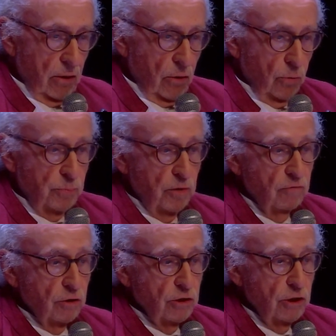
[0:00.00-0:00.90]
On peut
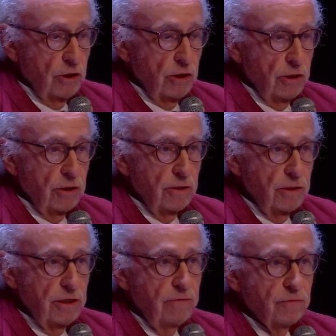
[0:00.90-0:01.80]
avoir des
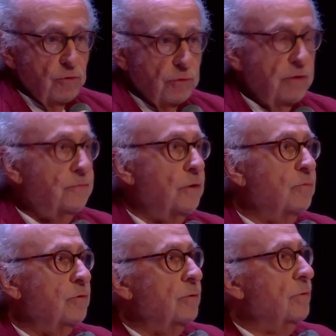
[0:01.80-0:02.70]
livres qui ont des formes
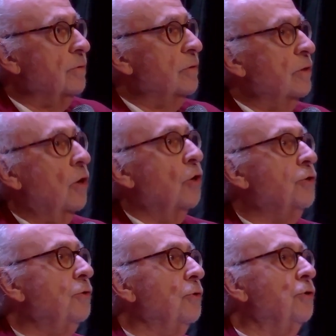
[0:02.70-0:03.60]

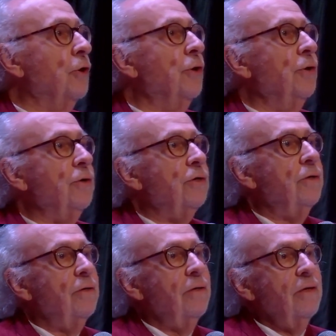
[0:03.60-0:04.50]
de cœur.
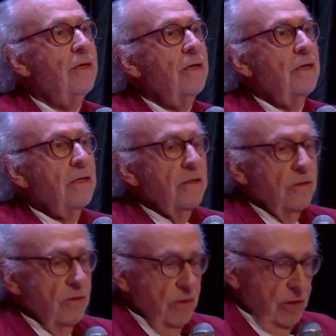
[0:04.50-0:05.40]

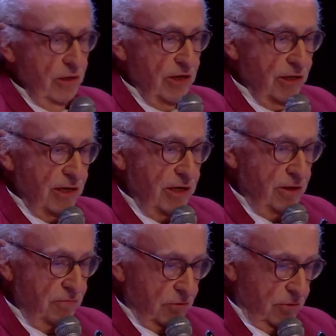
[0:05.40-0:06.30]
Il y a des
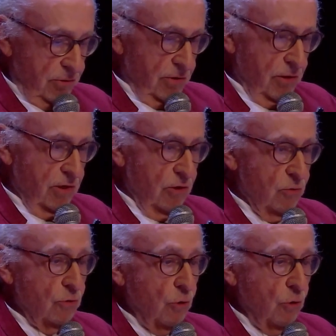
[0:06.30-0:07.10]
livres qui sont